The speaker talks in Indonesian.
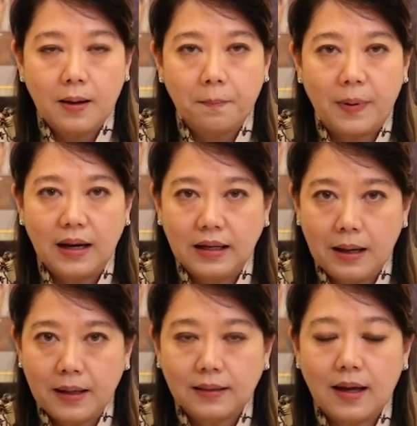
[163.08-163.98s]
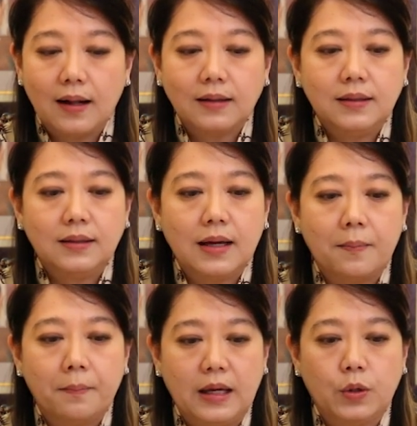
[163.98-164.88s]
paling lambat tanggal 3
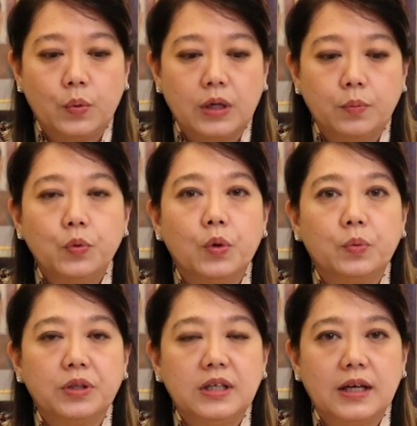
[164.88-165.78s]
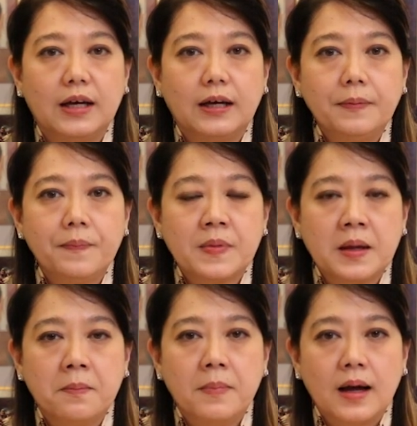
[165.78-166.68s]
Mei
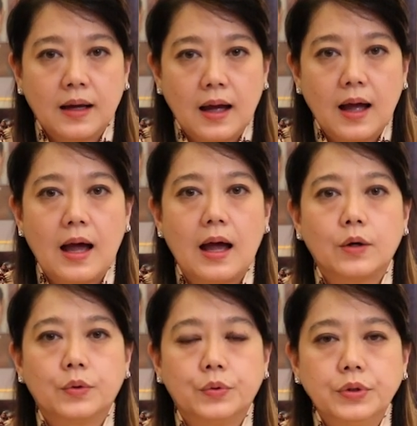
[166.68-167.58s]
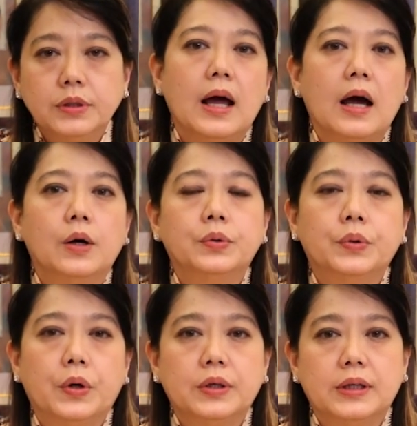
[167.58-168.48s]
2023, maka akun AHU
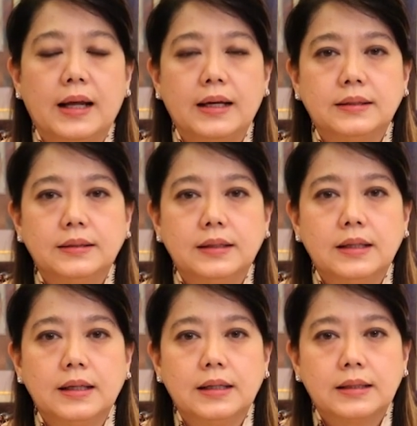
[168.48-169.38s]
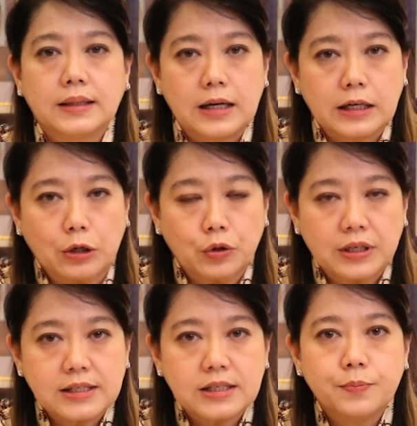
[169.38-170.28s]
online rekan-rekan
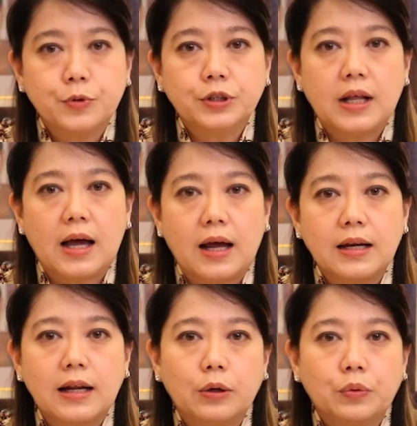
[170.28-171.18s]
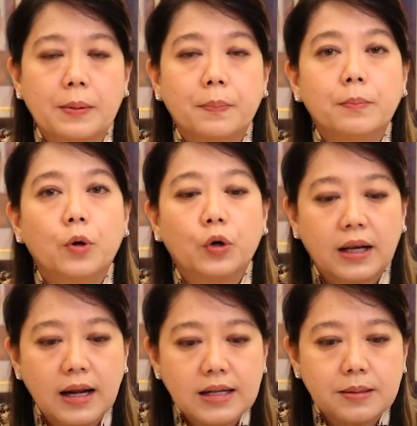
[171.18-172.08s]
notaris tersebut akan dilakukan
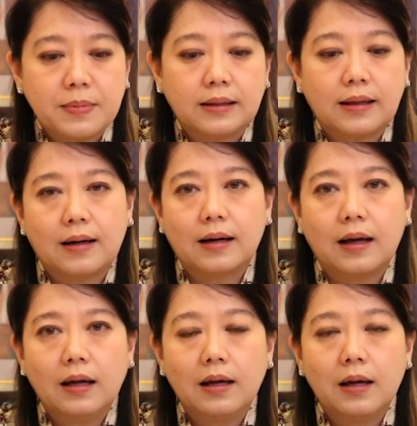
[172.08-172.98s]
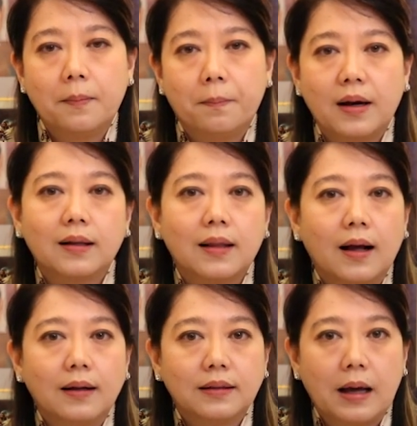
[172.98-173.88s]
pemblokiran sementara pada
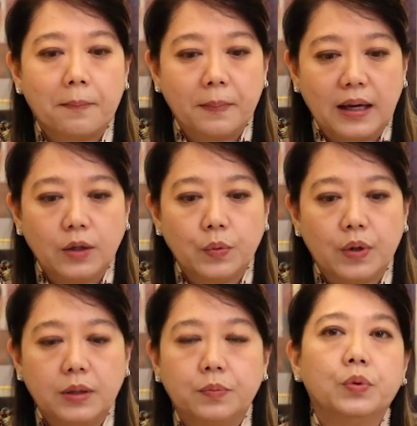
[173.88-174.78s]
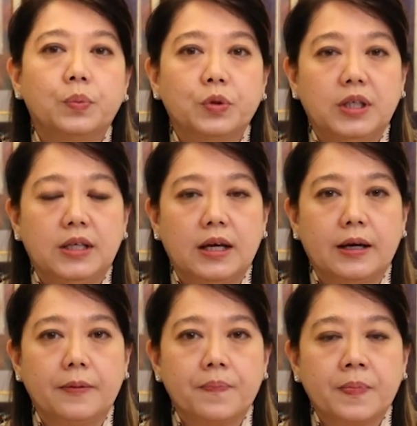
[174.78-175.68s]
tanggal 6 Mei
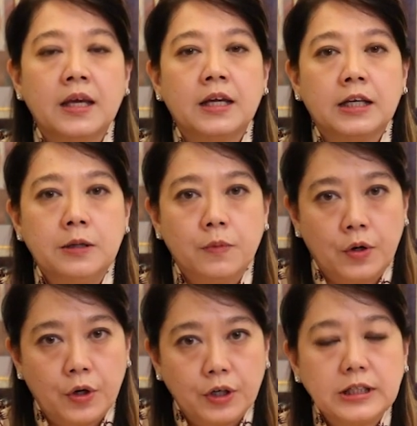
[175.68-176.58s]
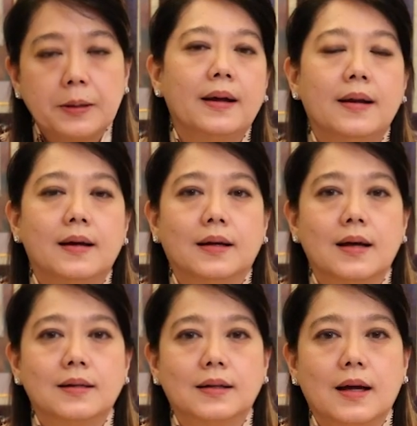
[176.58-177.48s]
2023. Dimohon kepada
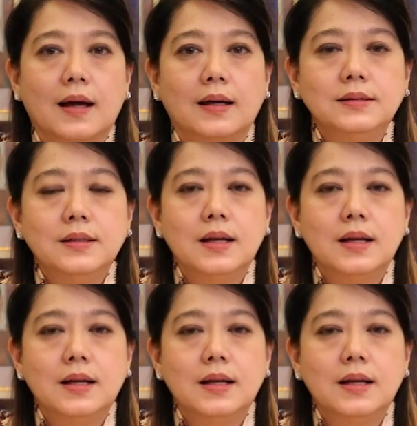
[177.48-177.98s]
rekan-rekan